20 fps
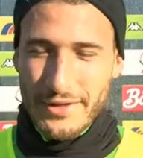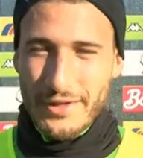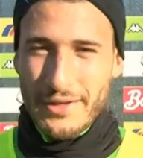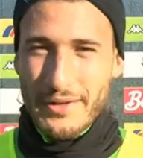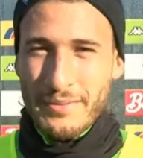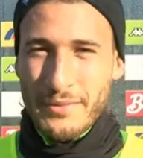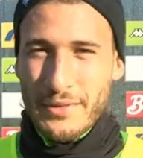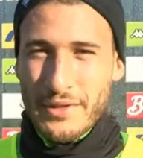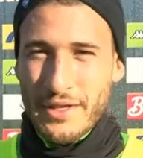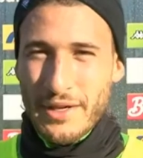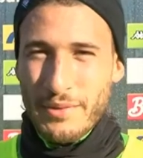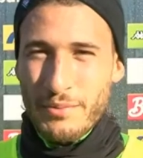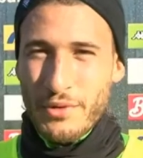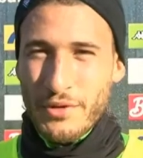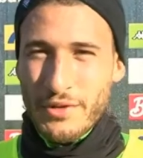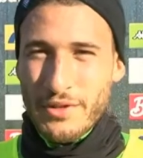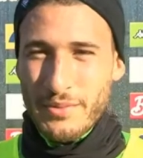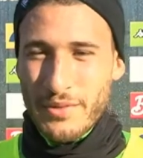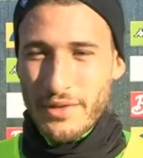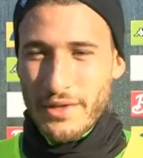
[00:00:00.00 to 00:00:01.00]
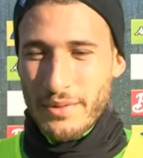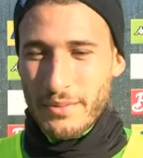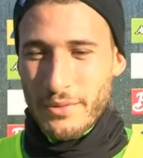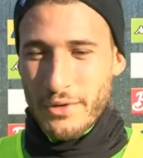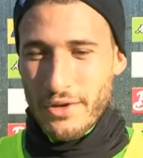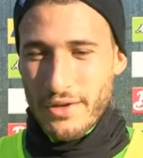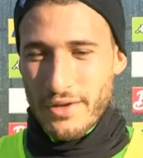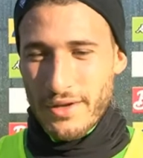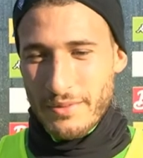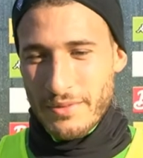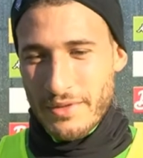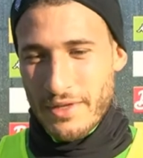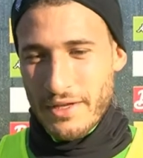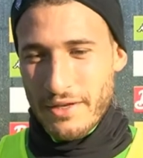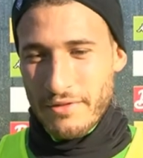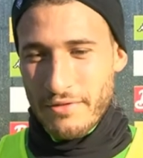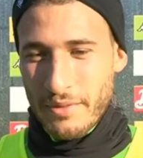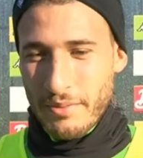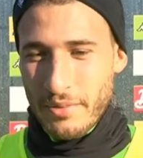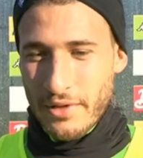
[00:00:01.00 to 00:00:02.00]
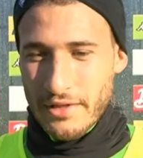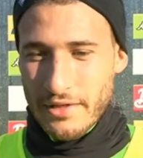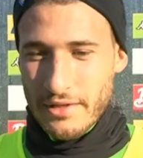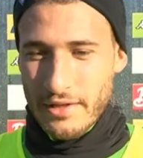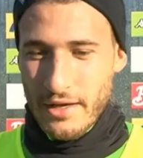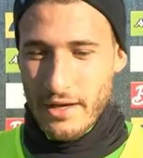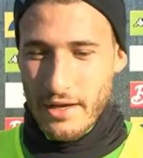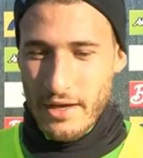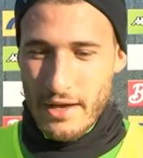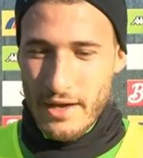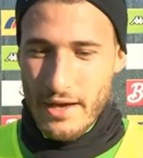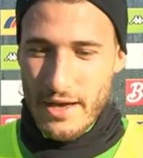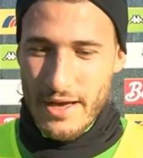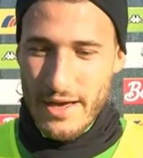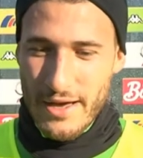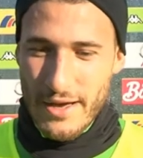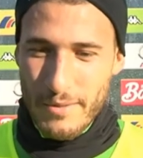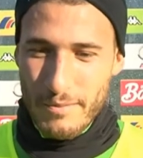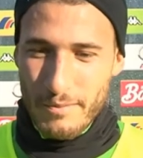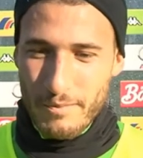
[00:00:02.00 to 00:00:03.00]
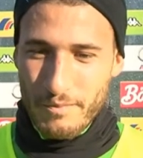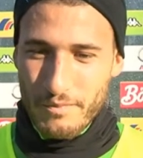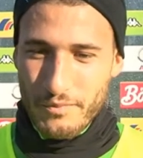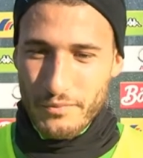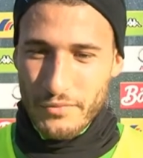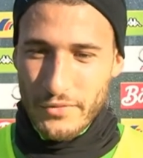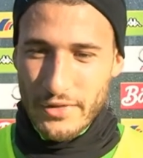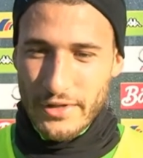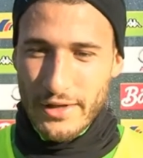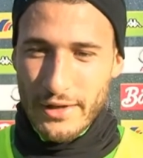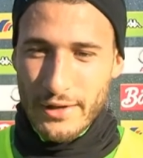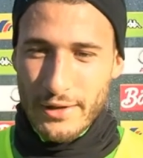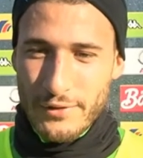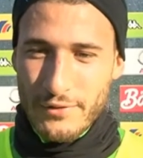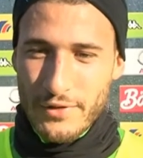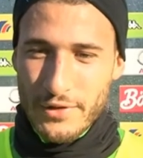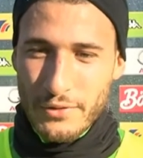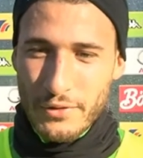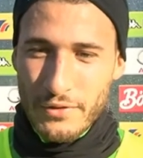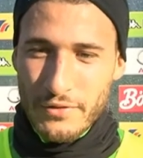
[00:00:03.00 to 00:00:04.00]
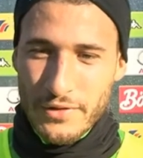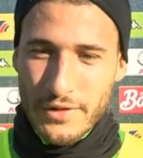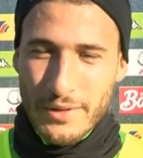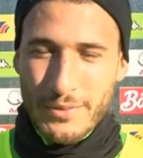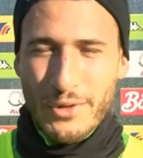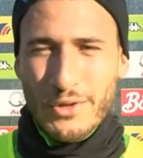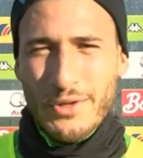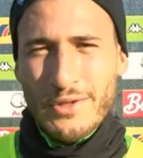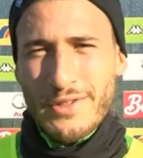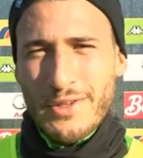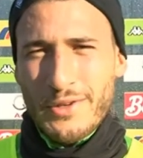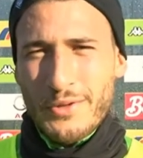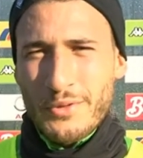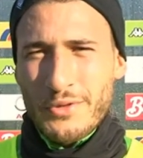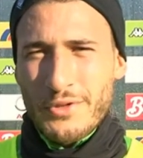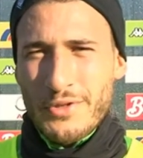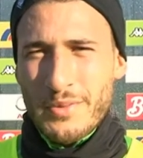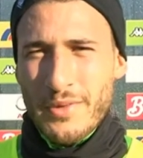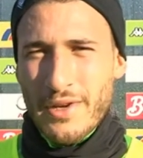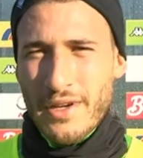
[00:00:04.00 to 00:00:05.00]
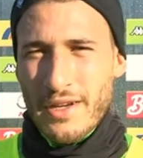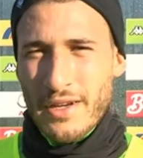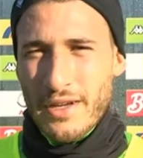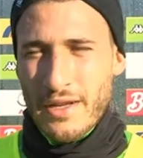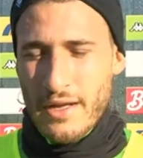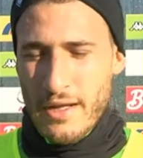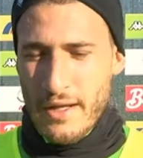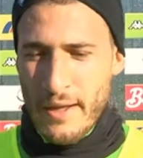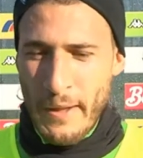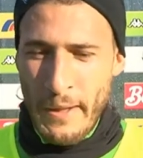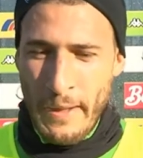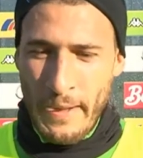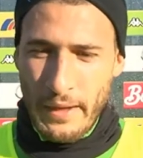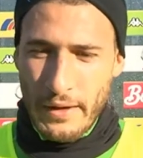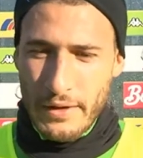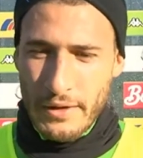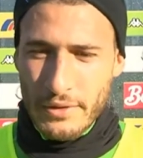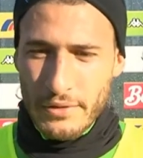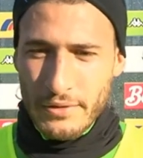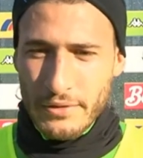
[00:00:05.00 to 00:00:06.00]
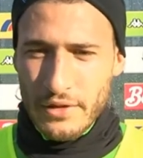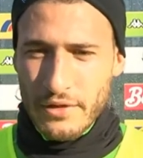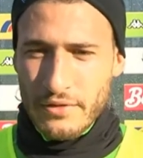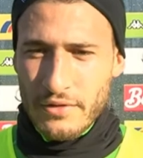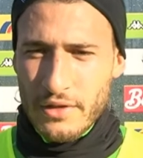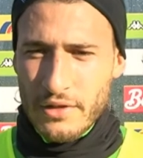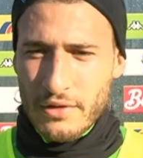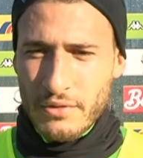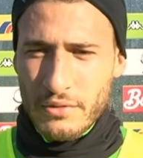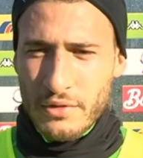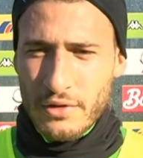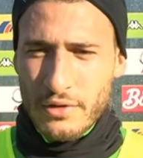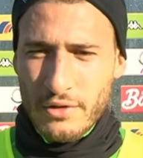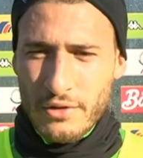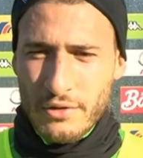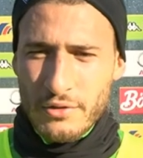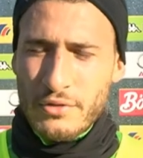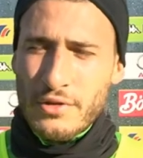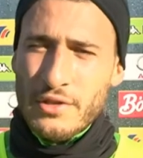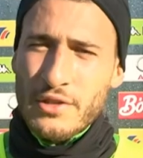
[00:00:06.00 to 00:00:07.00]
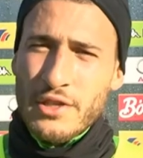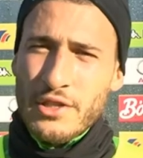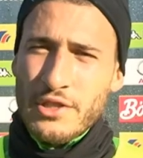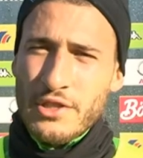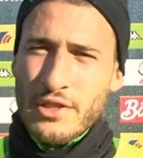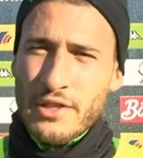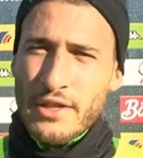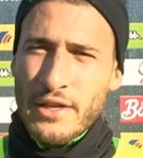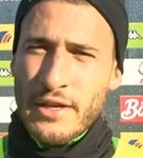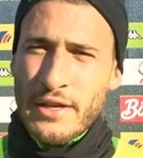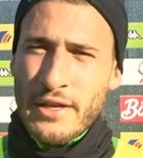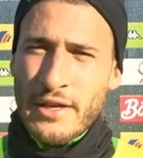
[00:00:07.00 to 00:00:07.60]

hätten ähm, die drei Punkte mitnehmen können, haben es leider verpasst. Ähm, ich denke, jetzt versuchen wir es am Donnerstag gut zu machen äh, und dass wir da gut in der Euroleague dastehen.